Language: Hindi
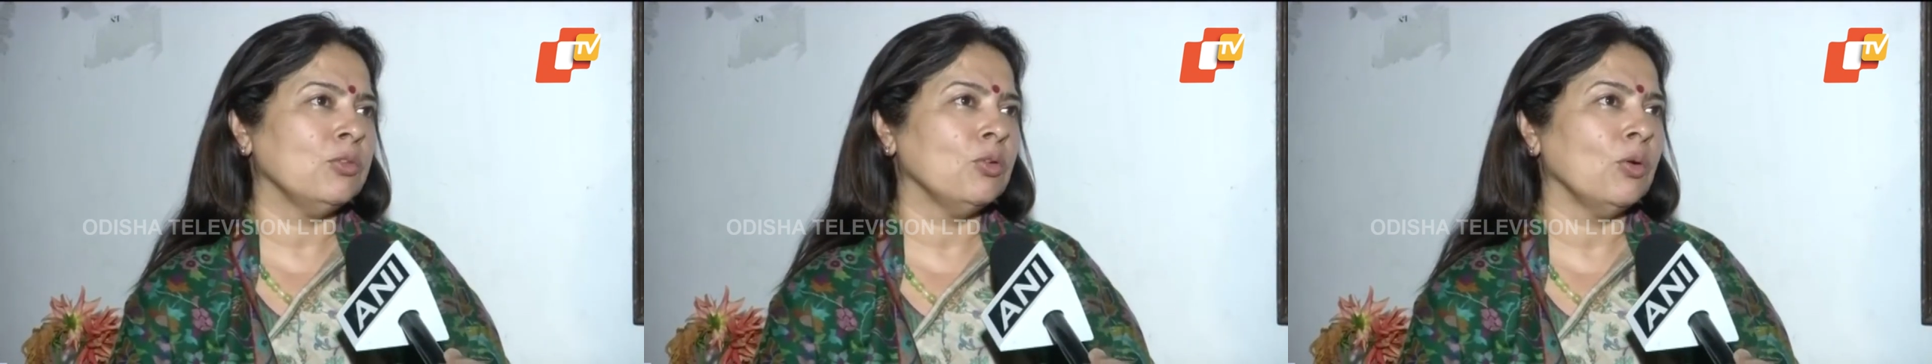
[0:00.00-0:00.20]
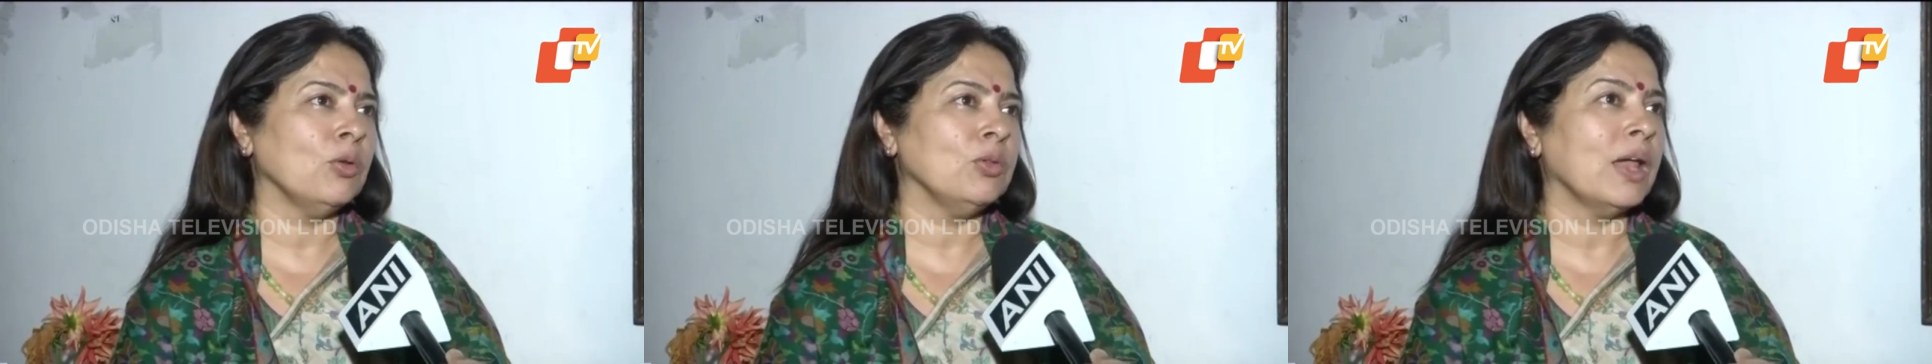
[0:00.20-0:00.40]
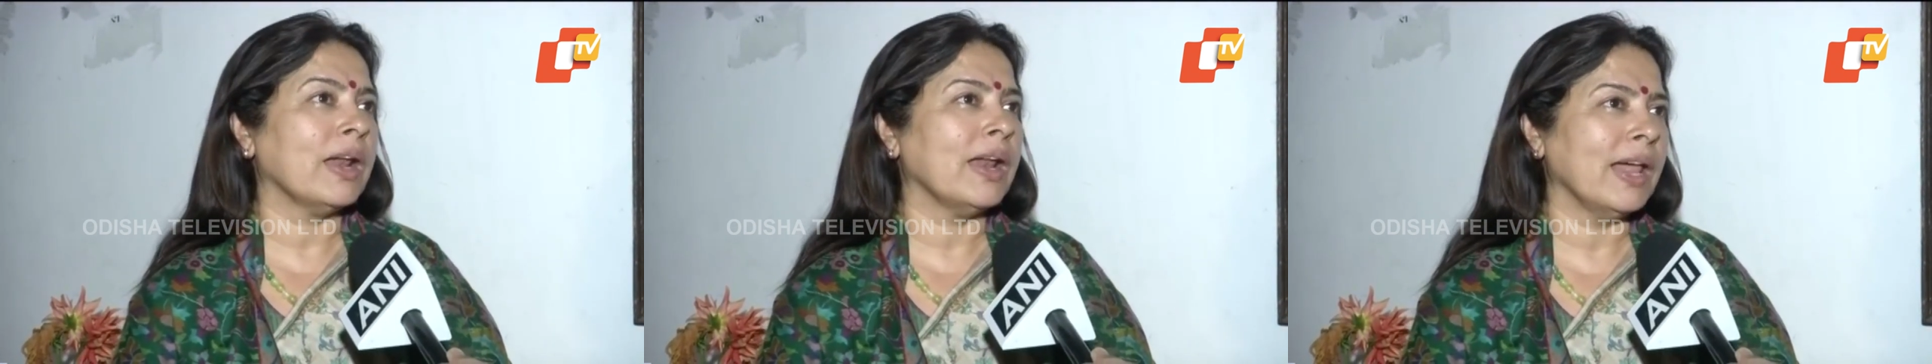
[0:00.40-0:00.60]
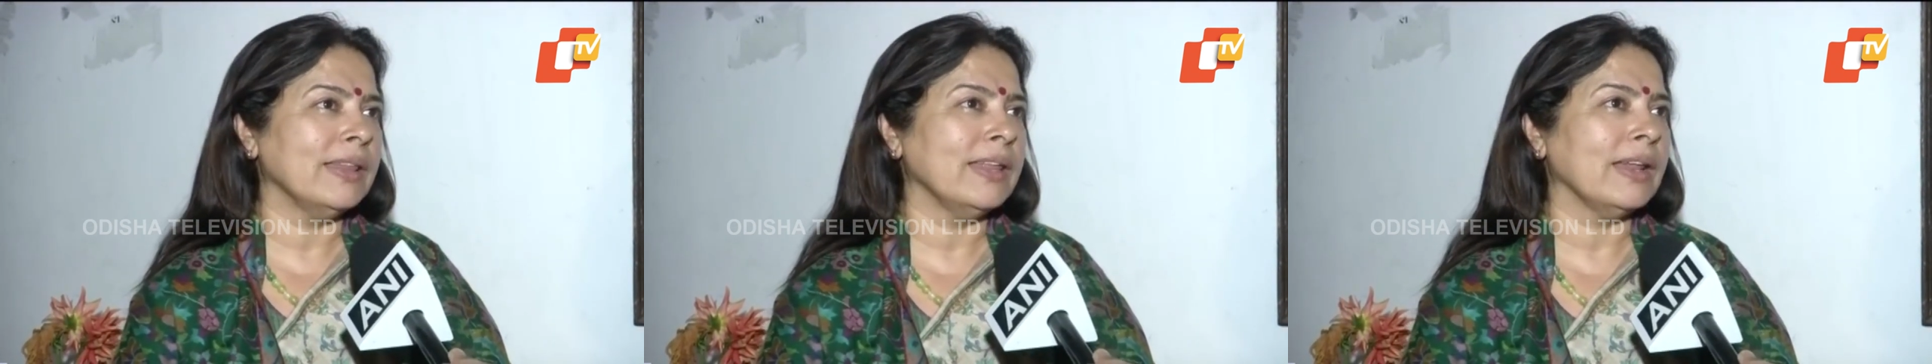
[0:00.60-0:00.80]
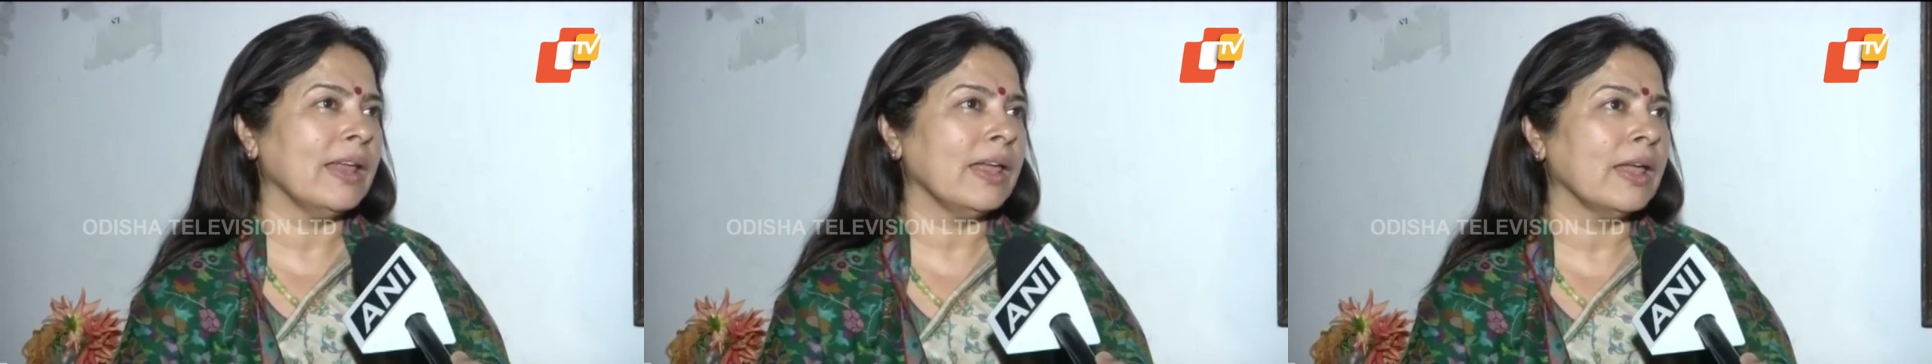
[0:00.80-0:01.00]
जो धरना
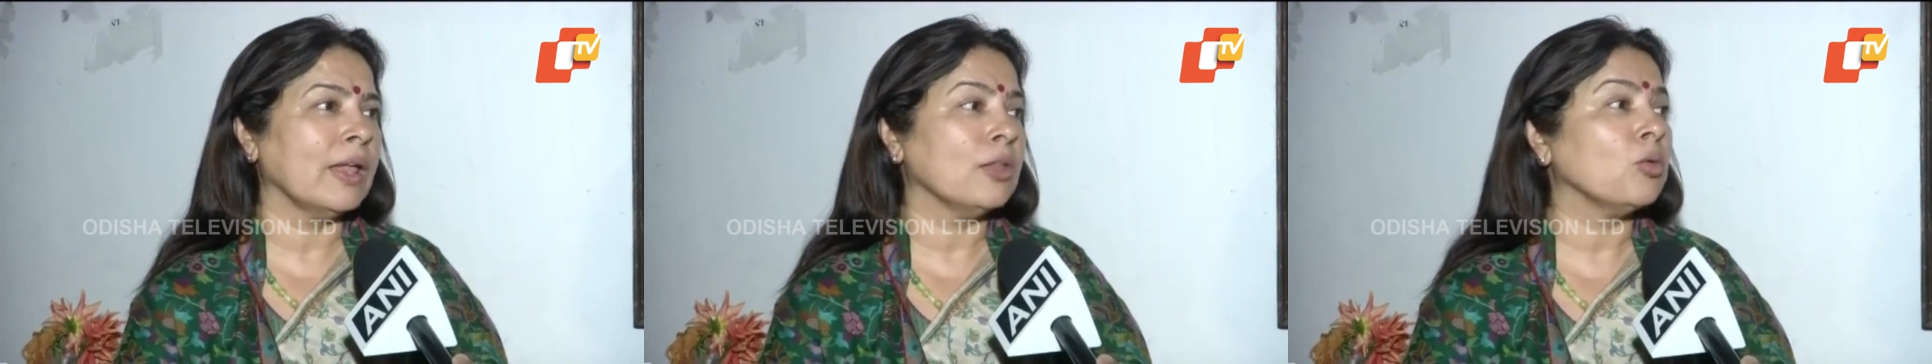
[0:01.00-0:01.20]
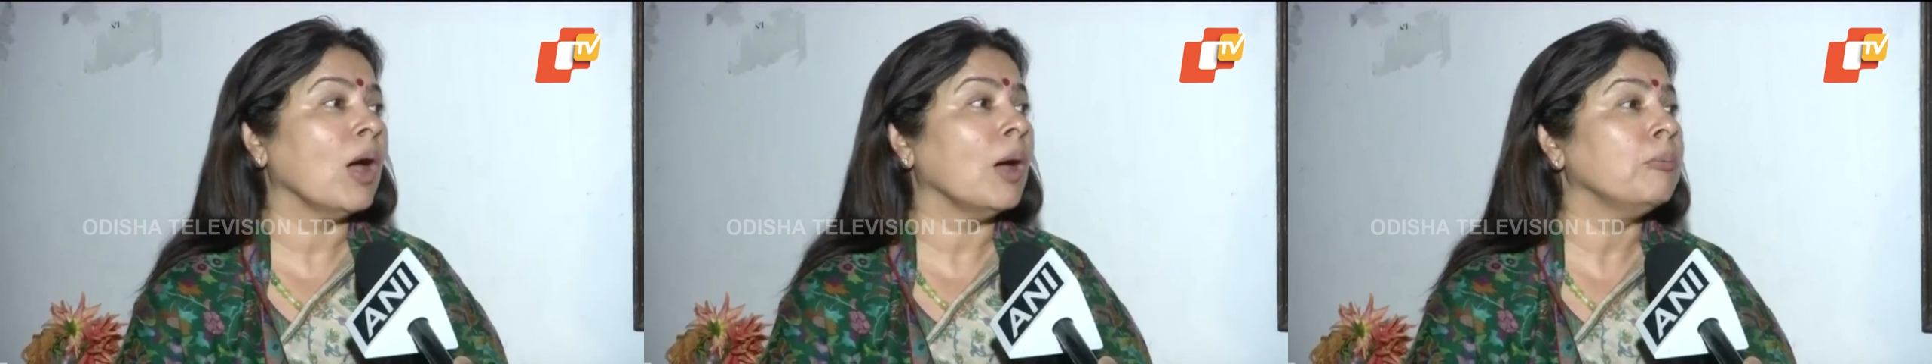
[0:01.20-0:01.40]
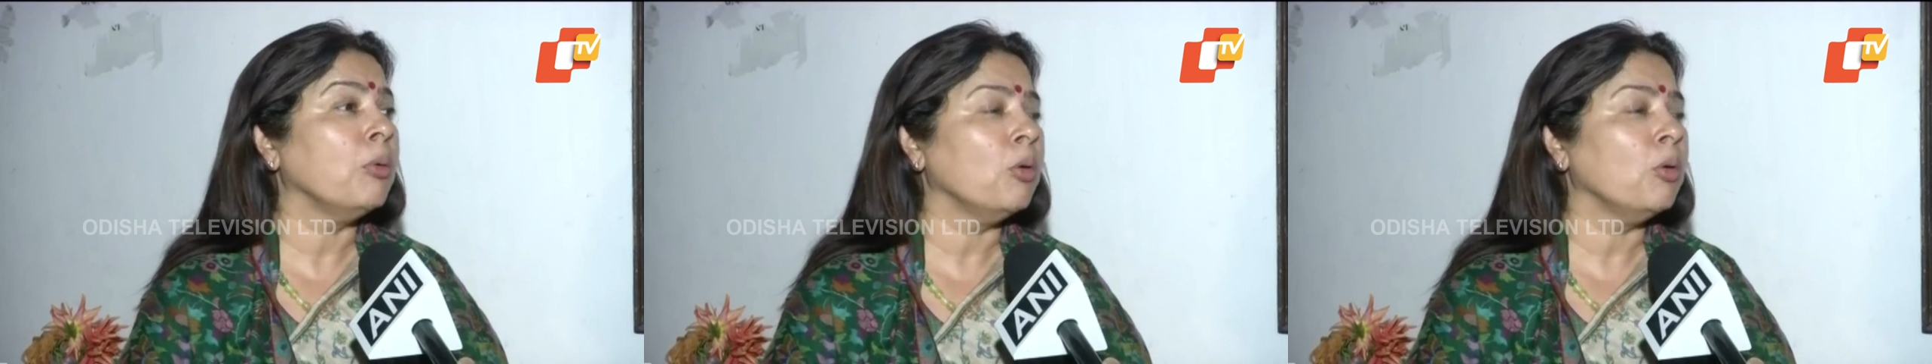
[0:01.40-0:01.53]
दे रहे हैं तो आप